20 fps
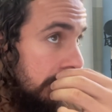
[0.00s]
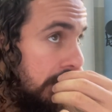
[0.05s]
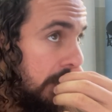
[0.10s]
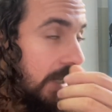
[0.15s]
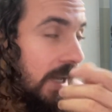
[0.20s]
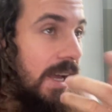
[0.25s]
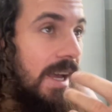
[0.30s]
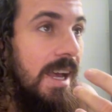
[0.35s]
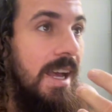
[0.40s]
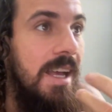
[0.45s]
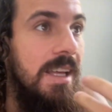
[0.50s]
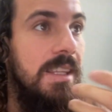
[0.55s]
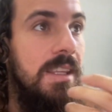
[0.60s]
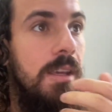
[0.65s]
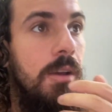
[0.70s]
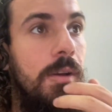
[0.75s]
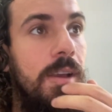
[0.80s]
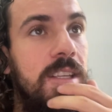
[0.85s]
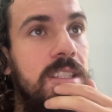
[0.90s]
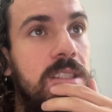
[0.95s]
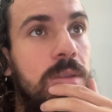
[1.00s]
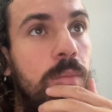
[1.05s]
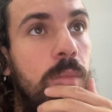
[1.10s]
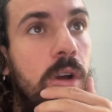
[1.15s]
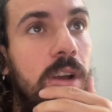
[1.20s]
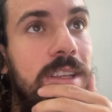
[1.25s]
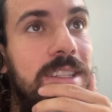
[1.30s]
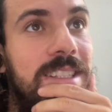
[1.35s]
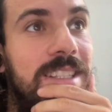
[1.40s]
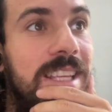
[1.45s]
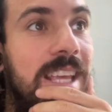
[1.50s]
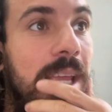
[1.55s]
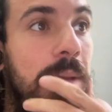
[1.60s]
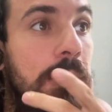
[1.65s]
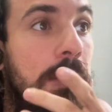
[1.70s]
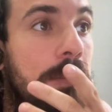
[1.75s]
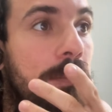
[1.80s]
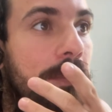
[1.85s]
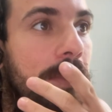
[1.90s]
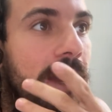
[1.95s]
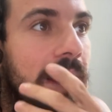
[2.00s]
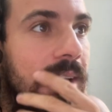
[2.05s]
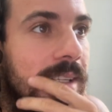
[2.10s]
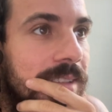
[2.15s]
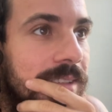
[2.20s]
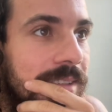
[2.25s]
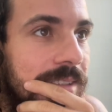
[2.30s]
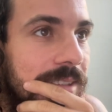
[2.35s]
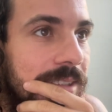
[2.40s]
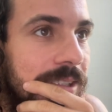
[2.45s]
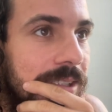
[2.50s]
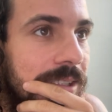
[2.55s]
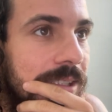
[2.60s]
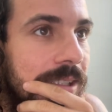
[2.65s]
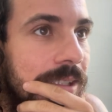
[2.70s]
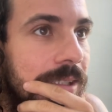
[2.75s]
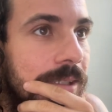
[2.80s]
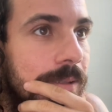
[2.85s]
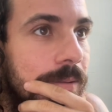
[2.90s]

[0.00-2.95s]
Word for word: Ah, aqui é o Xbox Game Pass.